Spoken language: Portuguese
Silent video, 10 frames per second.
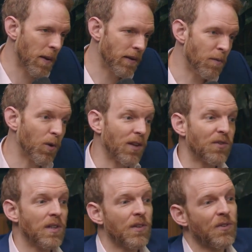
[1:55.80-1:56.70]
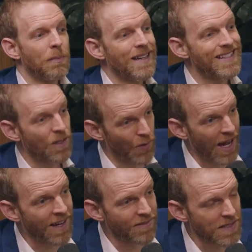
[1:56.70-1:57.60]
democracias mais
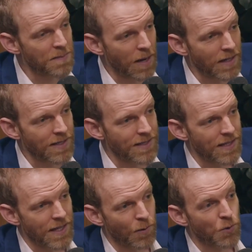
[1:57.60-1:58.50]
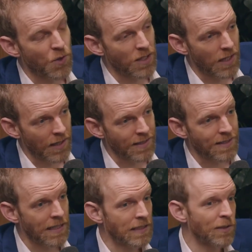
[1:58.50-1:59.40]
saudáveis, mais é, consolidadas
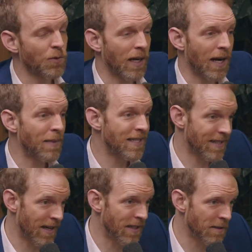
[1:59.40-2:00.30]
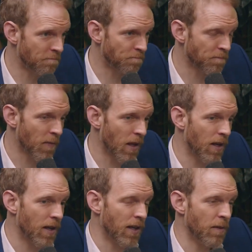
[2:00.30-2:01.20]
cada ano, acaba de sair.
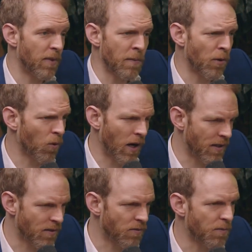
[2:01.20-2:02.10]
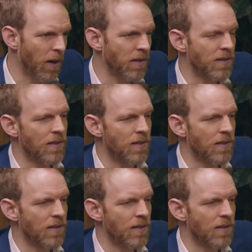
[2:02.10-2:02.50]
Em primeiro lugar são os países